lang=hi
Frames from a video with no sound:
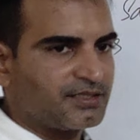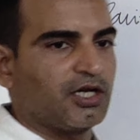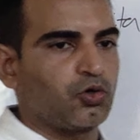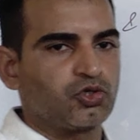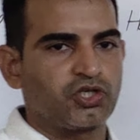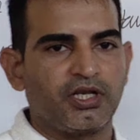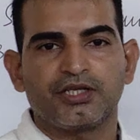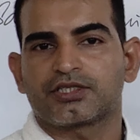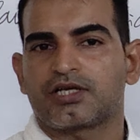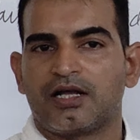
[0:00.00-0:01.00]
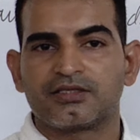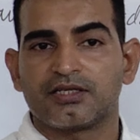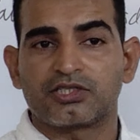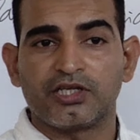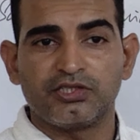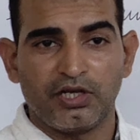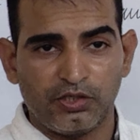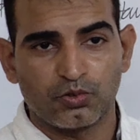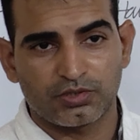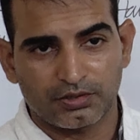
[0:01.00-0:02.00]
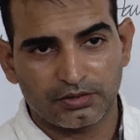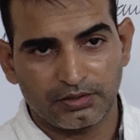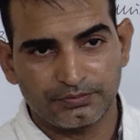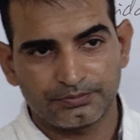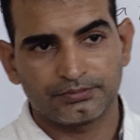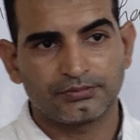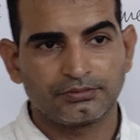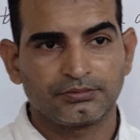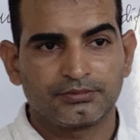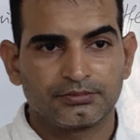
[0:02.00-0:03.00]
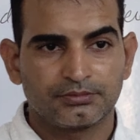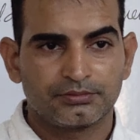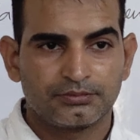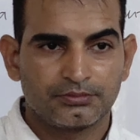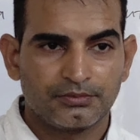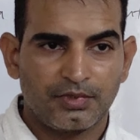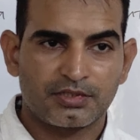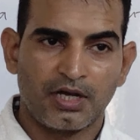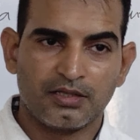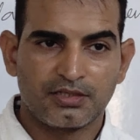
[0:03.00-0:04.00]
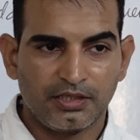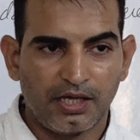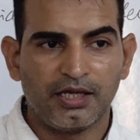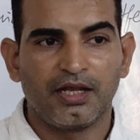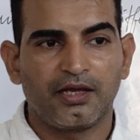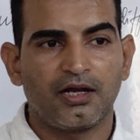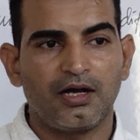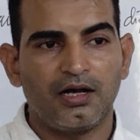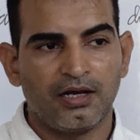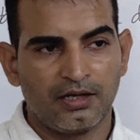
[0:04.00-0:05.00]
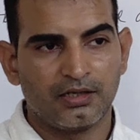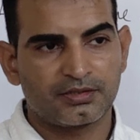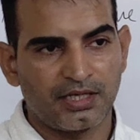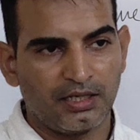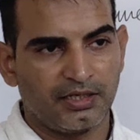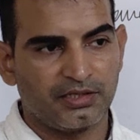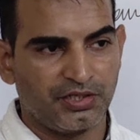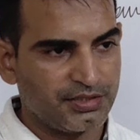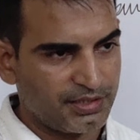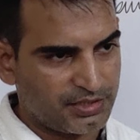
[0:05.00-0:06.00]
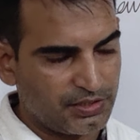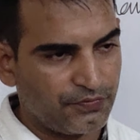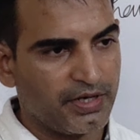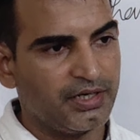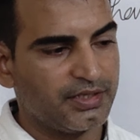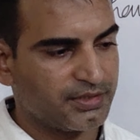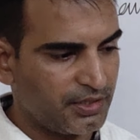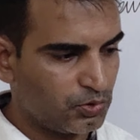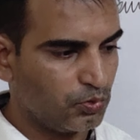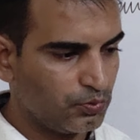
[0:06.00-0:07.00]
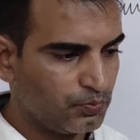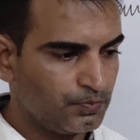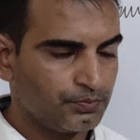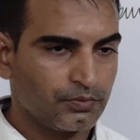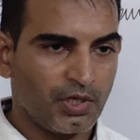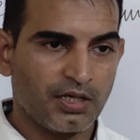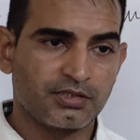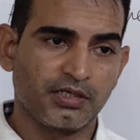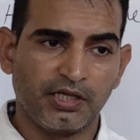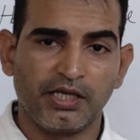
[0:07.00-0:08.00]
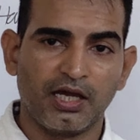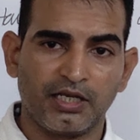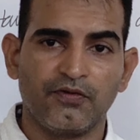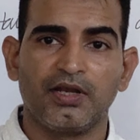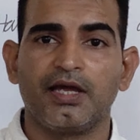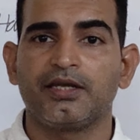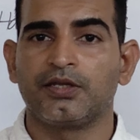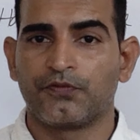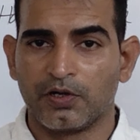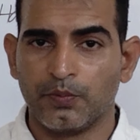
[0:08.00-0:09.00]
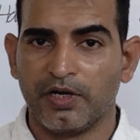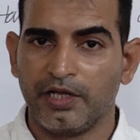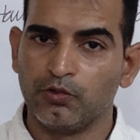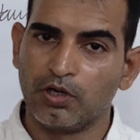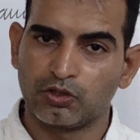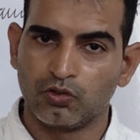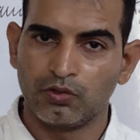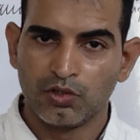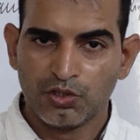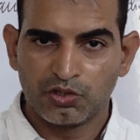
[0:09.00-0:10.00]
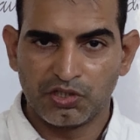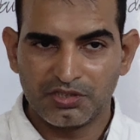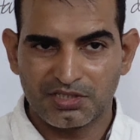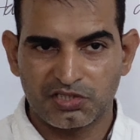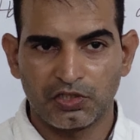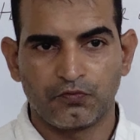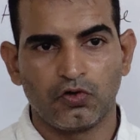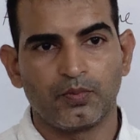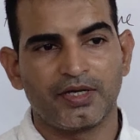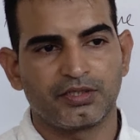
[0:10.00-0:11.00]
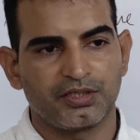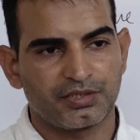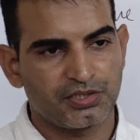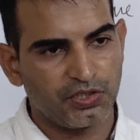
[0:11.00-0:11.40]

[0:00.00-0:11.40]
ऐसा क्वेश्चन है जिसका आंसर चेंज नहीं हो सकता इसका आंसर यही रहेगा अगर साल के 365 डेज हैं तो आंसर यही आने वाला है डिफरेंट बर्थडे हुआ तो 364 सिक्सटी फोर बाई थ्री